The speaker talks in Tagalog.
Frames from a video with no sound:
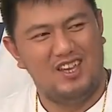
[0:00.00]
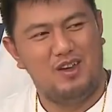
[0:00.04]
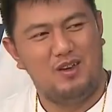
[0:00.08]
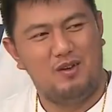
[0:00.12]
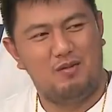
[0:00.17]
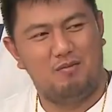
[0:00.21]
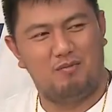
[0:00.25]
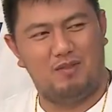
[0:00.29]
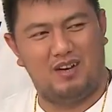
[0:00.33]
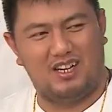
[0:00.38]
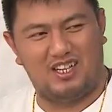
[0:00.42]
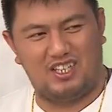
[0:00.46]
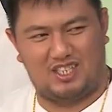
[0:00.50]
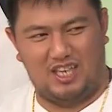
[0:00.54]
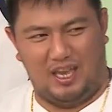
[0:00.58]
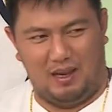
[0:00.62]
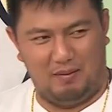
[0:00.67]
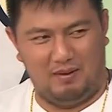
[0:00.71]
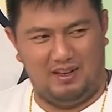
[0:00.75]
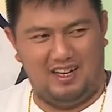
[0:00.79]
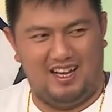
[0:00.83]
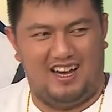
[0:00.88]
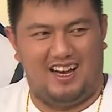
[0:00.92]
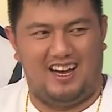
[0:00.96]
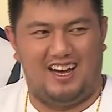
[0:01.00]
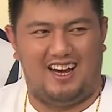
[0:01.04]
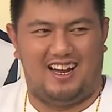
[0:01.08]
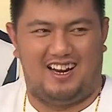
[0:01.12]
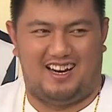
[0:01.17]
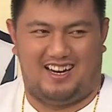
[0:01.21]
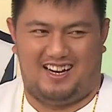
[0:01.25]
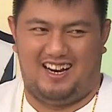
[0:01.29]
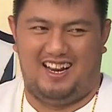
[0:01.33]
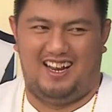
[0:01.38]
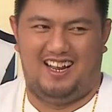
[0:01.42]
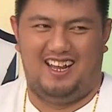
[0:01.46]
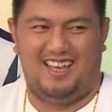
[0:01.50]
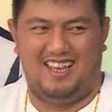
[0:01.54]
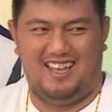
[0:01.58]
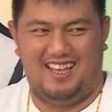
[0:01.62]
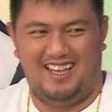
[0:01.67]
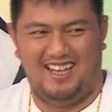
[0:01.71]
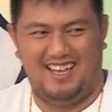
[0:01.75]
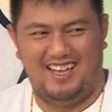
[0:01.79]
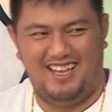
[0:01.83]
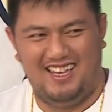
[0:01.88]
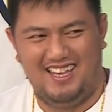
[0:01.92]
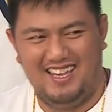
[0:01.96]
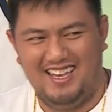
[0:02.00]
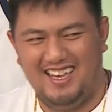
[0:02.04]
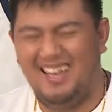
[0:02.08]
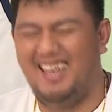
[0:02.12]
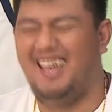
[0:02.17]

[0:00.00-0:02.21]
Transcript: kailangan niya mag-seminar sa ano, Bowo